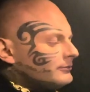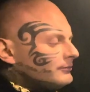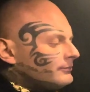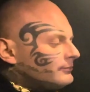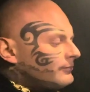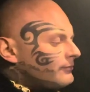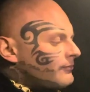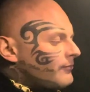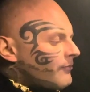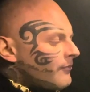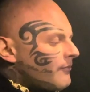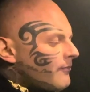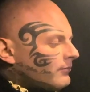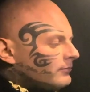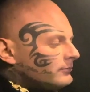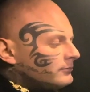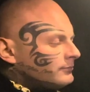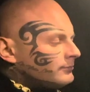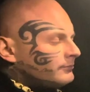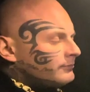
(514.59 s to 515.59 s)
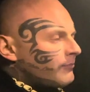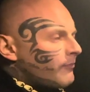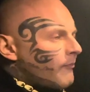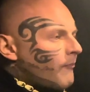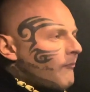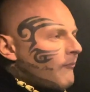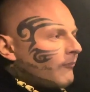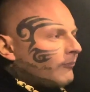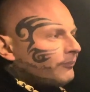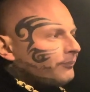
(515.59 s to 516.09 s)
Mm,
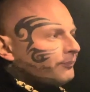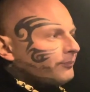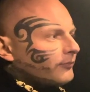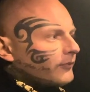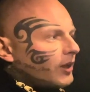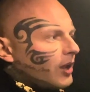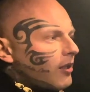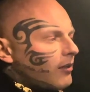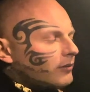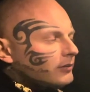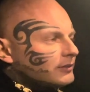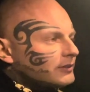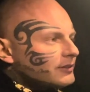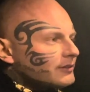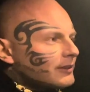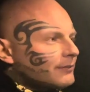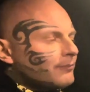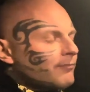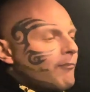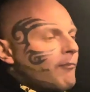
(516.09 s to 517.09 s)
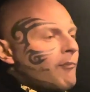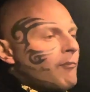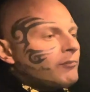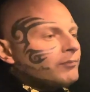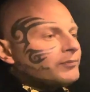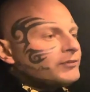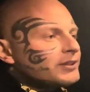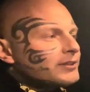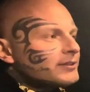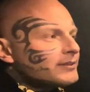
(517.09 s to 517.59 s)
co tam, mm,
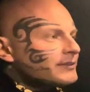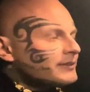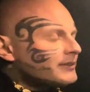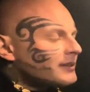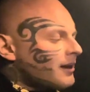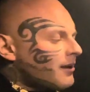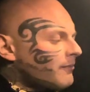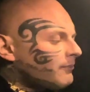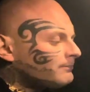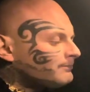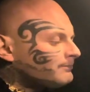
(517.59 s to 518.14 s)
tyrozyna.